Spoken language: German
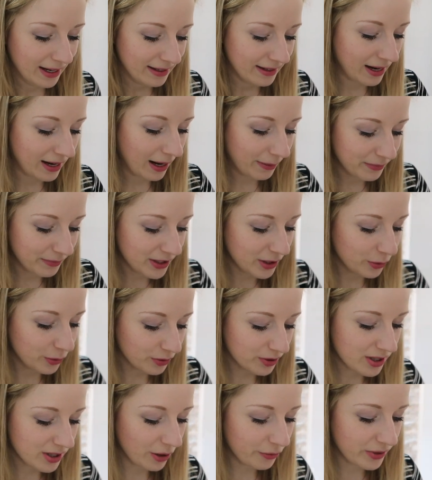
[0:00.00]
dann haben die
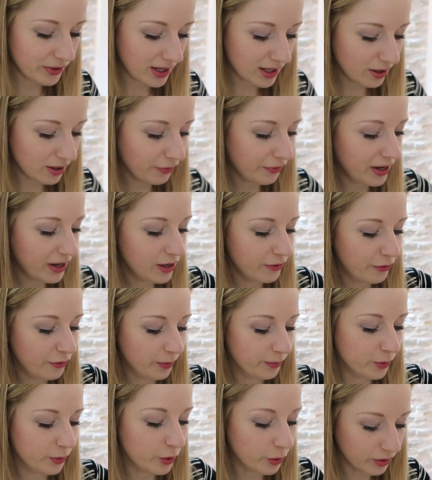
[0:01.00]
Jungs auf jeden Fall
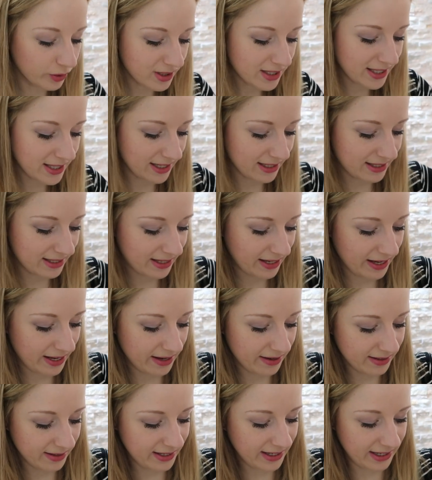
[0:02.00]
vom Grundsatz
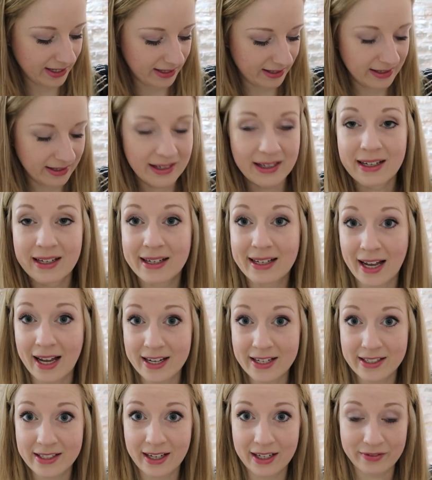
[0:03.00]
her den
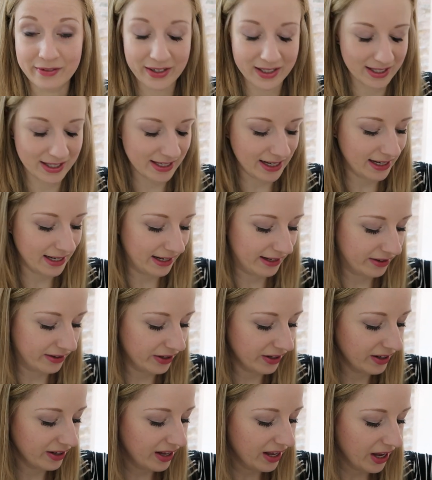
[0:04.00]
gleichen
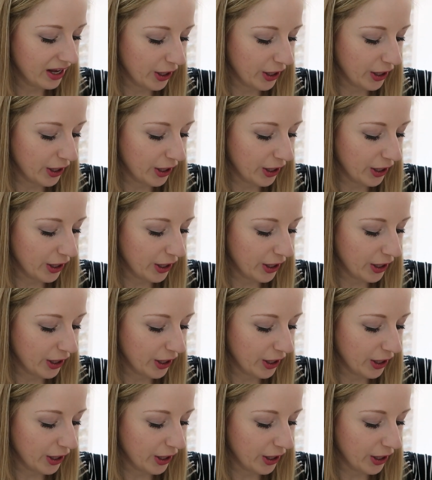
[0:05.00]
Adventskalender.